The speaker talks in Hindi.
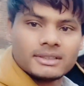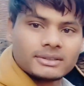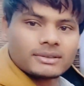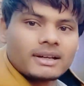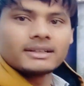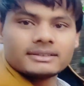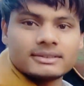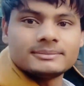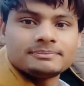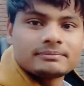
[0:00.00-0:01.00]
तो गाय
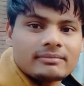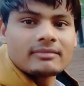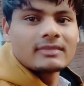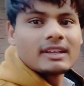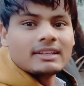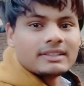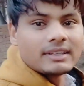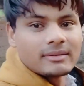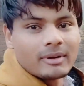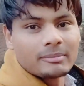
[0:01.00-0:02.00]

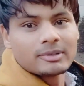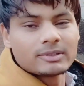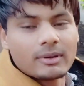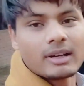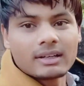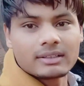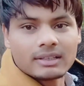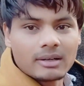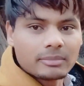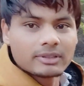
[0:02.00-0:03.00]
ये हमारे पिछवार
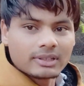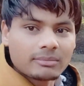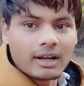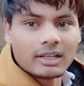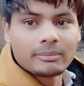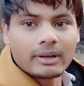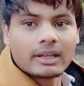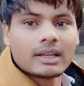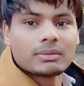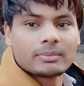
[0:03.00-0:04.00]
यहाँ पे सब खाली पड़ा
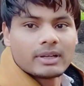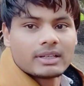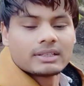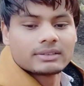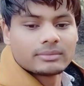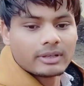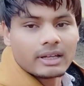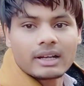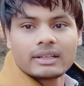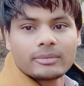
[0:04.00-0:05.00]
है यहाँ पे भैंस
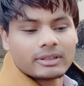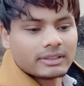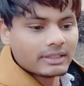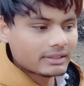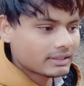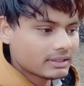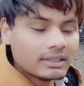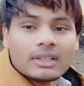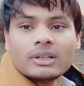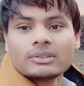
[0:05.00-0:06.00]
वगैरह ये बनते रहते हैं
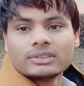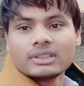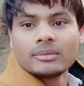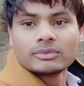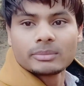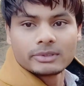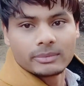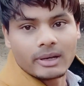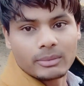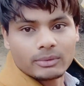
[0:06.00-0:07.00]
तो इसलिए हम इसको
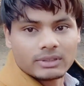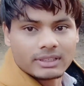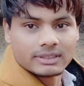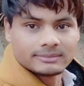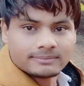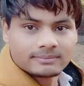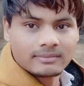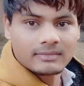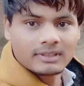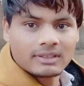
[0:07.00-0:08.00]
पिछवार बोलते हैं
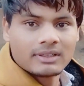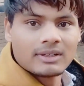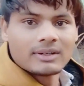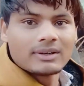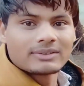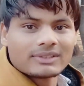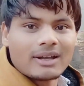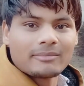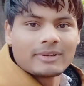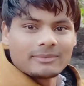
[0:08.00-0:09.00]
और
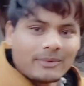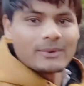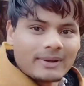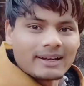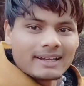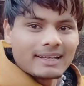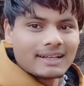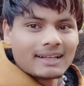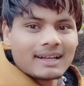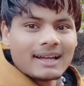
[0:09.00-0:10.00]
सामने पोखर है
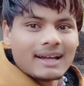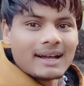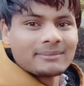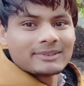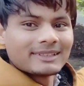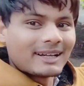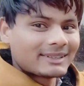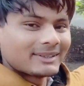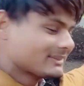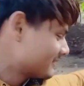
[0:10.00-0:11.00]
आपको
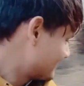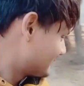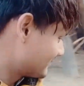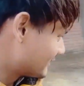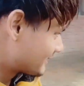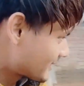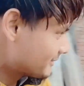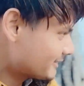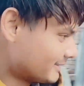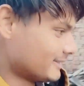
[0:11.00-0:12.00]
दिखाता हूँ इसका भी